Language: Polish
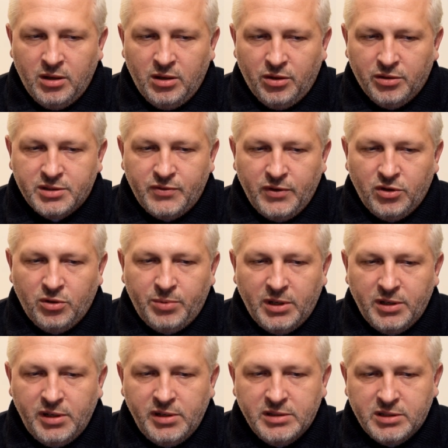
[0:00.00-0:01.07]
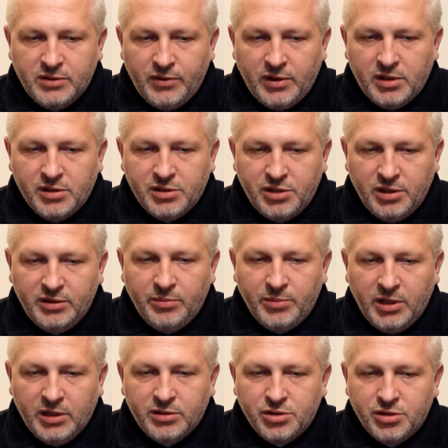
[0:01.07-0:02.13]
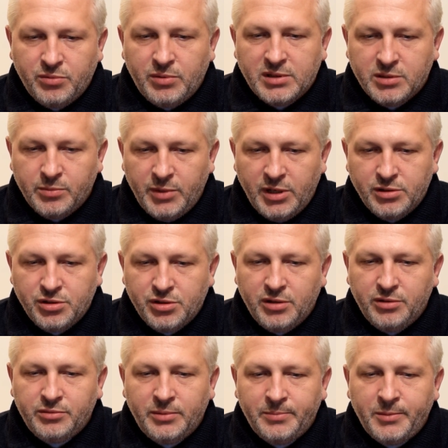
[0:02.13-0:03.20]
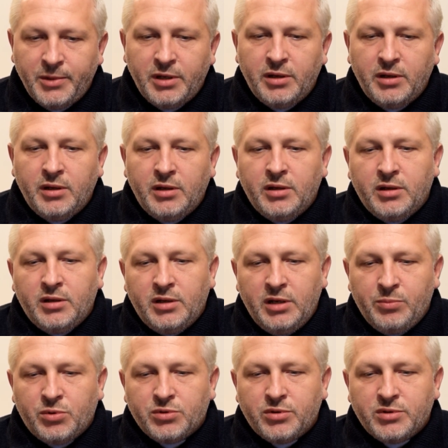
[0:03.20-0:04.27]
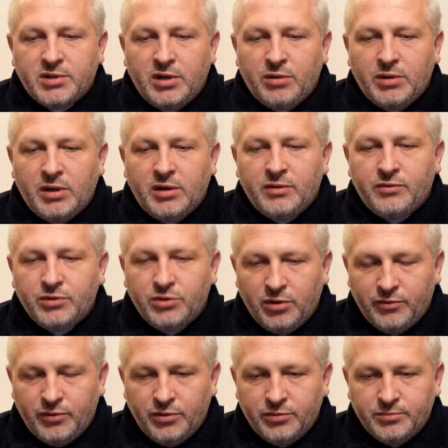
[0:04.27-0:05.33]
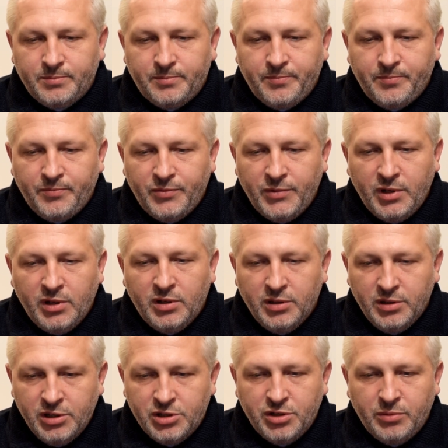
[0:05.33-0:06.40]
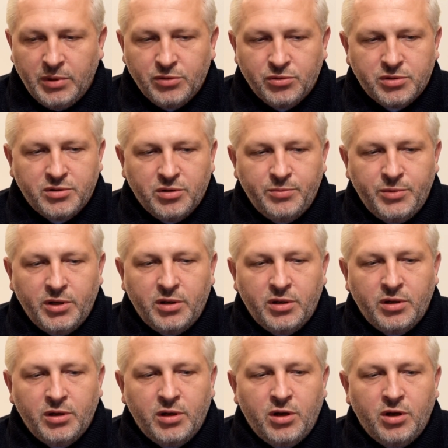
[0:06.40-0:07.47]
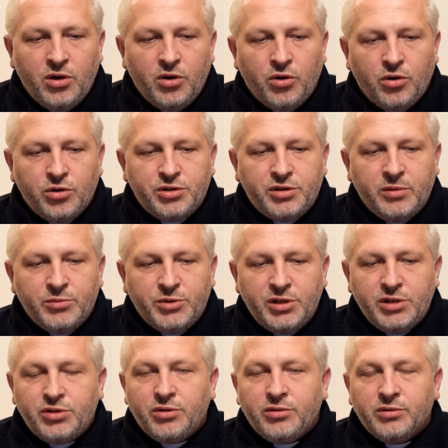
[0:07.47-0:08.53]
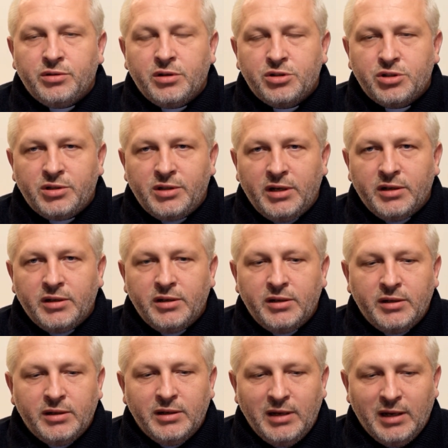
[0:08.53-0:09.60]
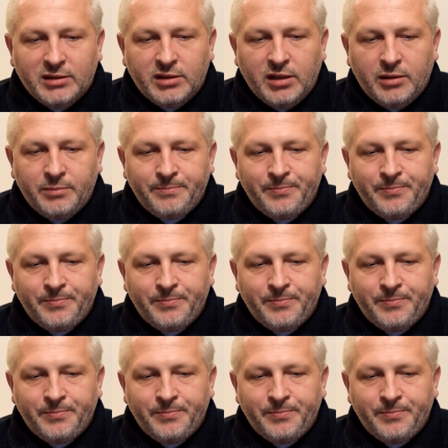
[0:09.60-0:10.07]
Od swego panieństwa siedem lat żyła z mężem i pozostała wdową. Liczyła już sobie 84 lata.